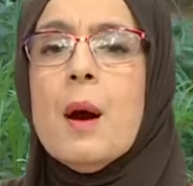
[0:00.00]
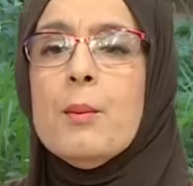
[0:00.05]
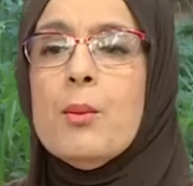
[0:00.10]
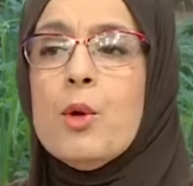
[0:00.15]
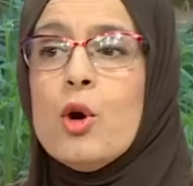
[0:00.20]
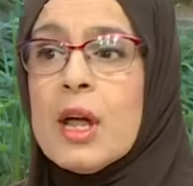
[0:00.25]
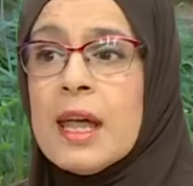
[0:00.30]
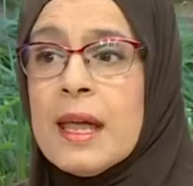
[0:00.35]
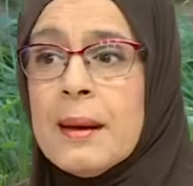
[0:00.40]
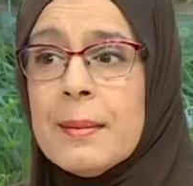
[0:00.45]

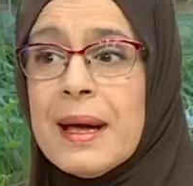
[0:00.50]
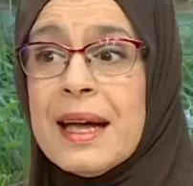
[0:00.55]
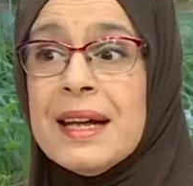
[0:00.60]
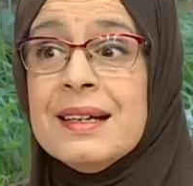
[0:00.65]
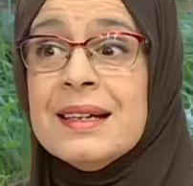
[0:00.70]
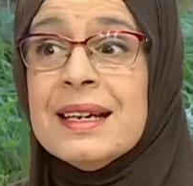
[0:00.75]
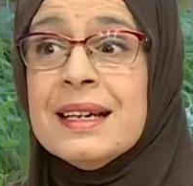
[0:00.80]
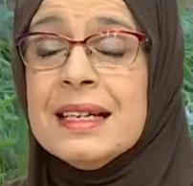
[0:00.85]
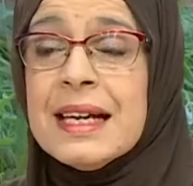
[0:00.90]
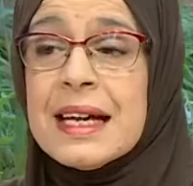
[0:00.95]
مهم
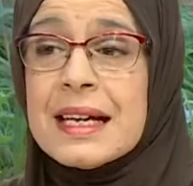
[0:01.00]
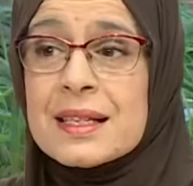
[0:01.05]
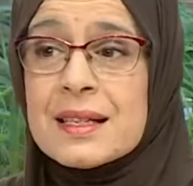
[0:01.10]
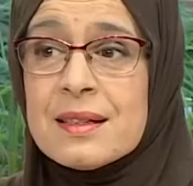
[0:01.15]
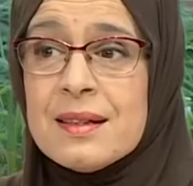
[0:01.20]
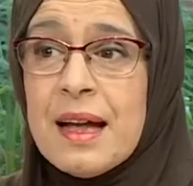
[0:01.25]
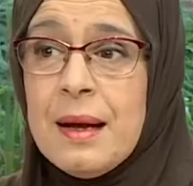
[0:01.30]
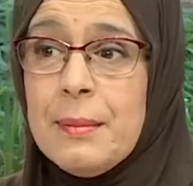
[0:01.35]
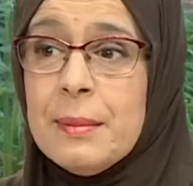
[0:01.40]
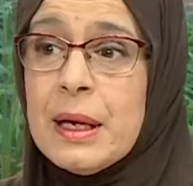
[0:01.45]
انني
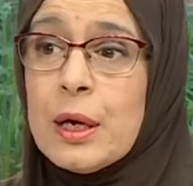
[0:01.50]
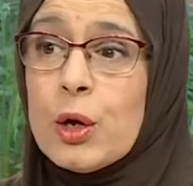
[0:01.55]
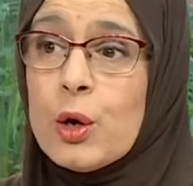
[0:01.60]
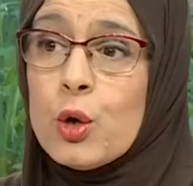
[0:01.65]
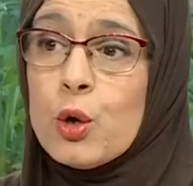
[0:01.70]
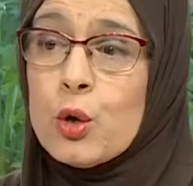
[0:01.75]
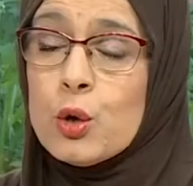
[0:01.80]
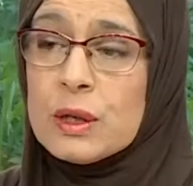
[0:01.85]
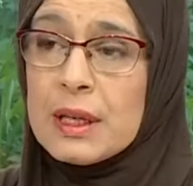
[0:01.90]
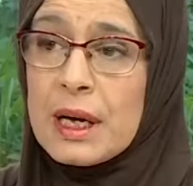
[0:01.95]
استعمل
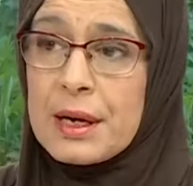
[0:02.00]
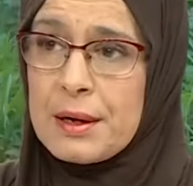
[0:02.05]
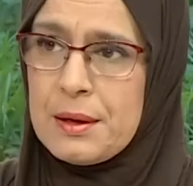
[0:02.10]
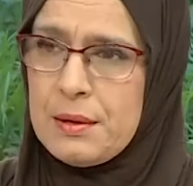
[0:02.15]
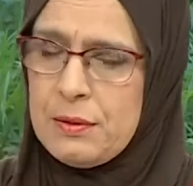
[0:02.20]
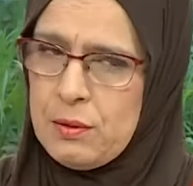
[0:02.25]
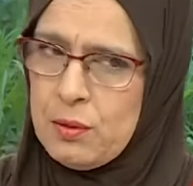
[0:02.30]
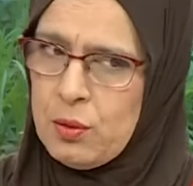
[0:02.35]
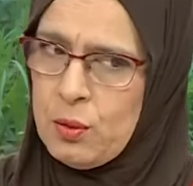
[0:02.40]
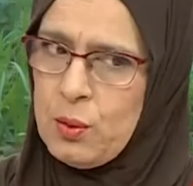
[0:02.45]
خضر
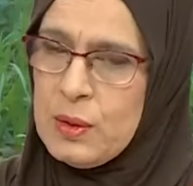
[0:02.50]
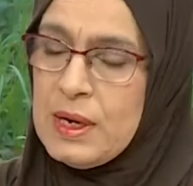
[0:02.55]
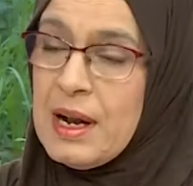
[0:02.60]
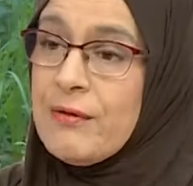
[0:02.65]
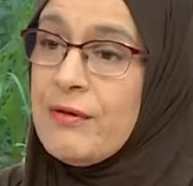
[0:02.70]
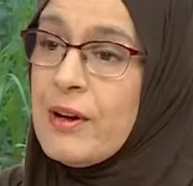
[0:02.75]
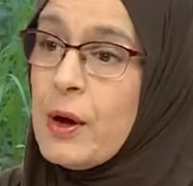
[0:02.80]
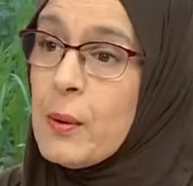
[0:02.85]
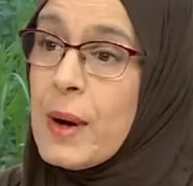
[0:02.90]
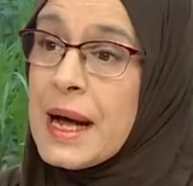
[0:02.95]
ولا
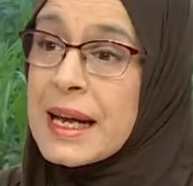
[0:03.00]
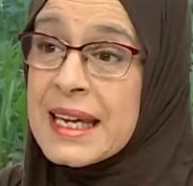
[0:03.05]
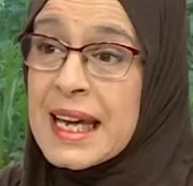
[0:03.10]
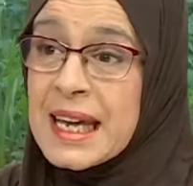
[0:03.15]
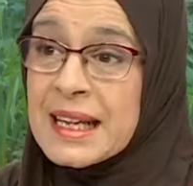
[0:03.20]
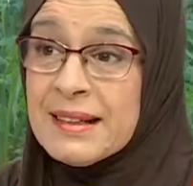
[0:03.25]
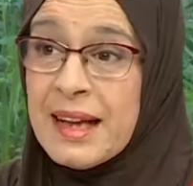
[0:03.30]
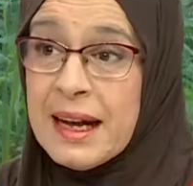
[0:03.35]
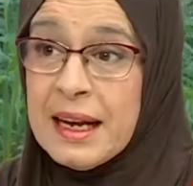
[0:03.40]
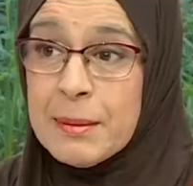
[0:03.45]

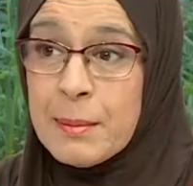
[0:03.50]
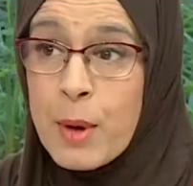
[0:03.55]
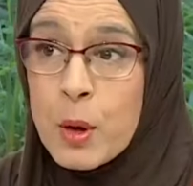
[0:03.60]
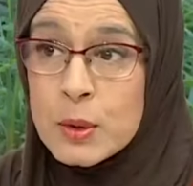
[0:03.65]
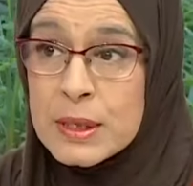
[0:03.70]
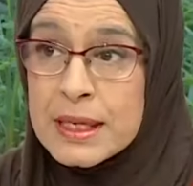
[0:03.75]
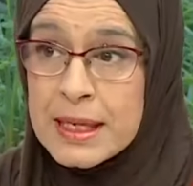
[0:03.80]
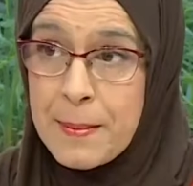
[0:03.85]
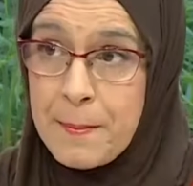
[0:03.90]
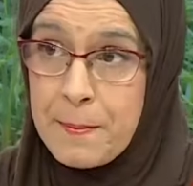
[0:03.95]
فواكه تاع
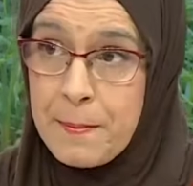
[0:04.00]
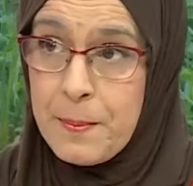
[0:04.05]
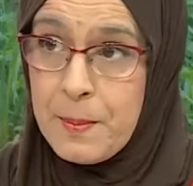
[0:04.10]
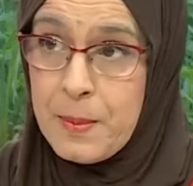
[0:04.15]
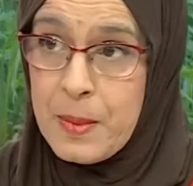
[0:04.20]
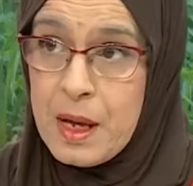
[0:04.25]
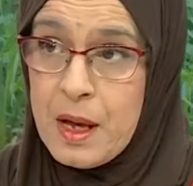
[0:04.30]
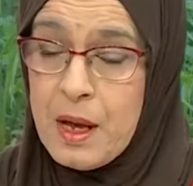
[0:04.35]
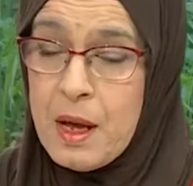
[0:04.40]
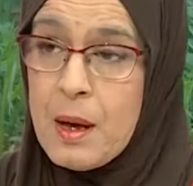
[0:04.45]
الموسم
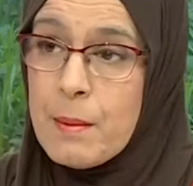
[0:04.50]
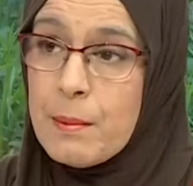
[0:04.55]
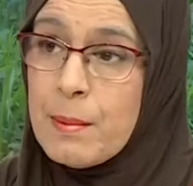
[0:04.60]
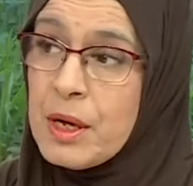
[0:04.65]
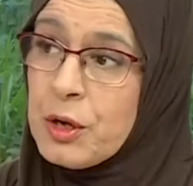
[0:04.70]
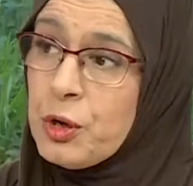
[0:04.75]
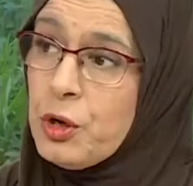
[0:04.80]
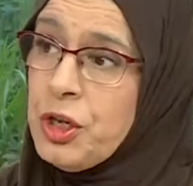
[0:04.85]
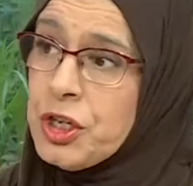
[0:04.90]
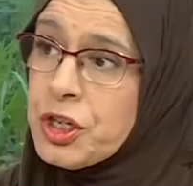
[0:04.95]

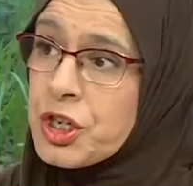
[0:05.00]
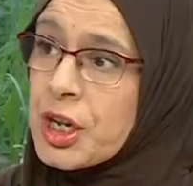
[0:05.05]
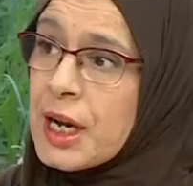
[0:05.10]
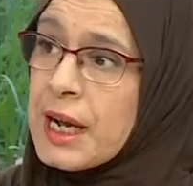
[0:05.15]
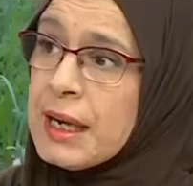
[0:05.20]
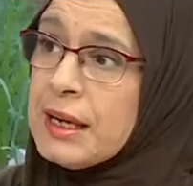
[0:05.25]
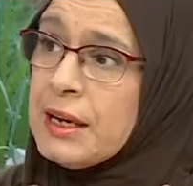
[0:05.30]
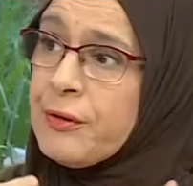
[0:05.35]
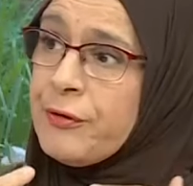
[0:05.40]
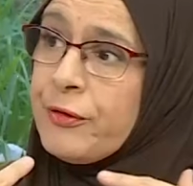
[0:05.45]
ما نروحش
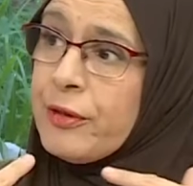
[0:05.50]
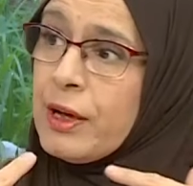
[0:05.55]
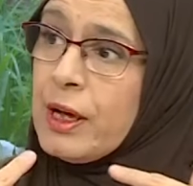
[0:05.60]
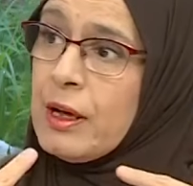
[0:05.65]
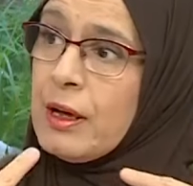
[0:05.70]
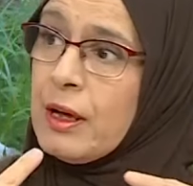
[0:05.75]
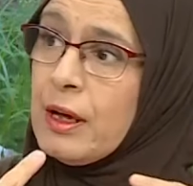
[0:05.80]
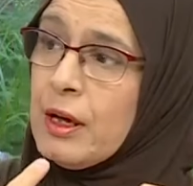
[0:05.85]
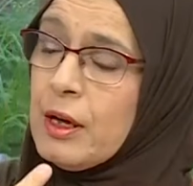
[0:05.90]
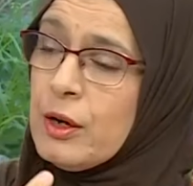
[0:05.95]
راني
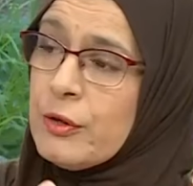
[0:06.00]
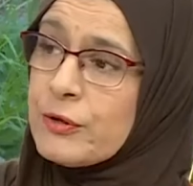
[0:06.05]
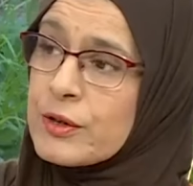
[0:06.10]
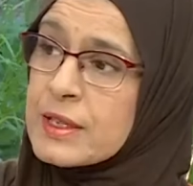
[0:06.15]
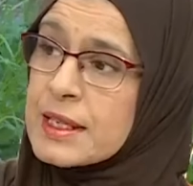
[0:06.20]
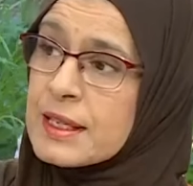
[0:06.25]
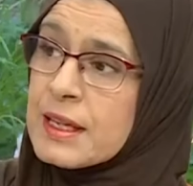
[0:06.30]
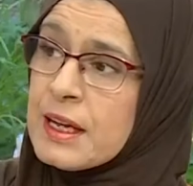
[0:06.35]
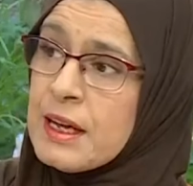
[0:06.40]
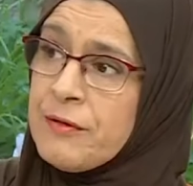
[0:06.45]
في في
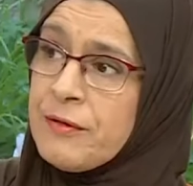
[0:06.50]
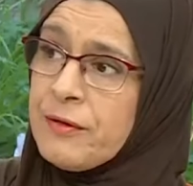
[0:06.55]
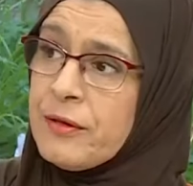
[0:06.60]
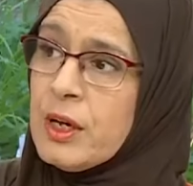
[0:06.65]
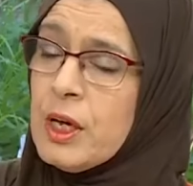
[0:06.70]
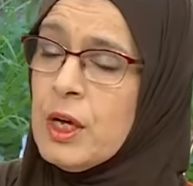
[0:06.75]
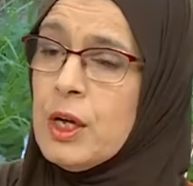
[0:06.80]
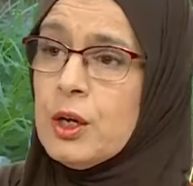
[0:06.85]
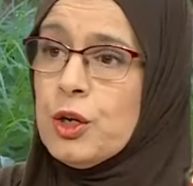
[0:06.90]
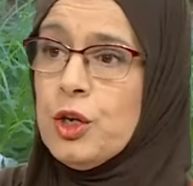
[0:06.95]
الصيف
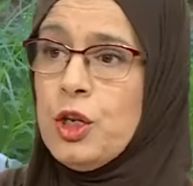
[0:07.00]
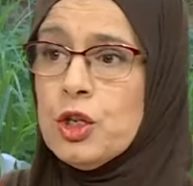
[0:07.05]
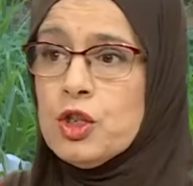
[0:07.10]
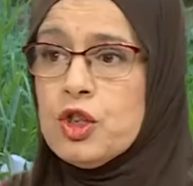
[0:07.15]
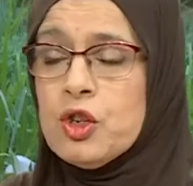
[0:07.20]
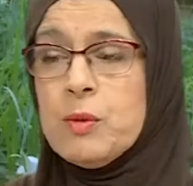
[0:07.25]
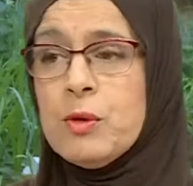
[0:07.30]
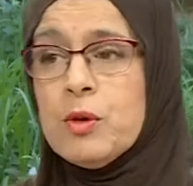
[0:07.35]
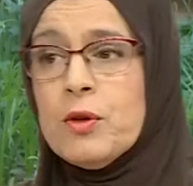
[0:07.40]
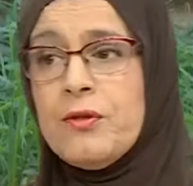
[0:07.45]
نروح
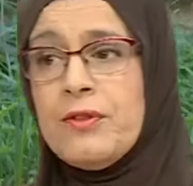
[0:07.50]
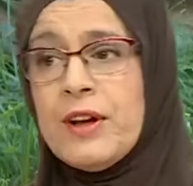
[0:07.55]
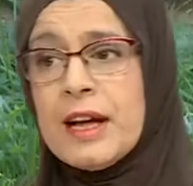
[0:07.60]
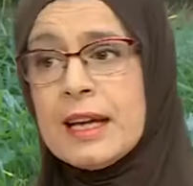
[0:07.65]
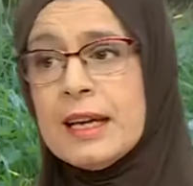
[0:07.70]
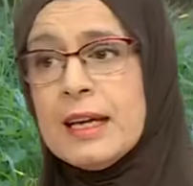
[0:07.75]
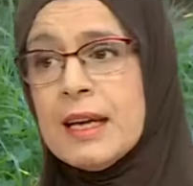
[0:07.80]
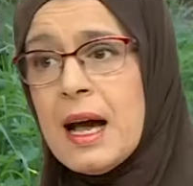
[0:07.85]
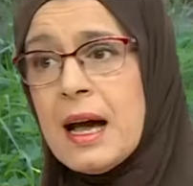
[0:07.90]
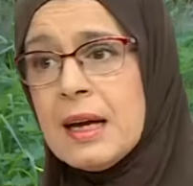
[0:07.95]
نجيب له
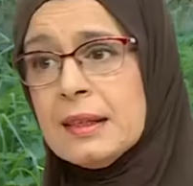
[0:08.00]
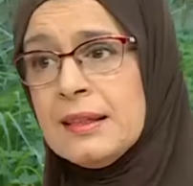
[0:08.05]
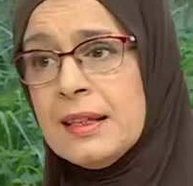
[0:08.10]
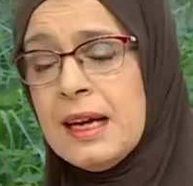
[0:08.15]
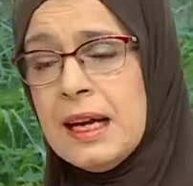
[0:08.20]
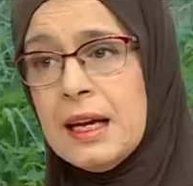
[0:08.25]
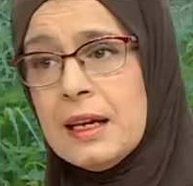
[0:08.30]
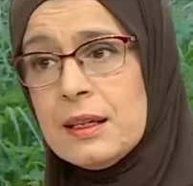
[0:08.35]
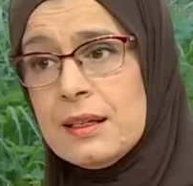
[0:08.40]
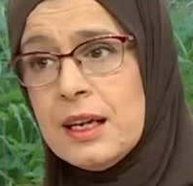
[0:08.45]
فاكهه
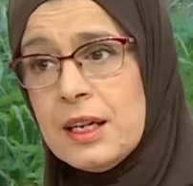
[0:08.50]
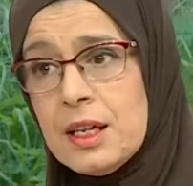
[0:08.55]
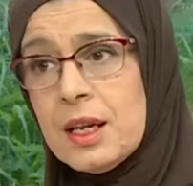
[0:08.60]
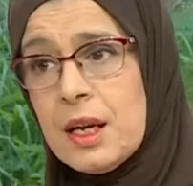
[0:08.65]
تاع تاع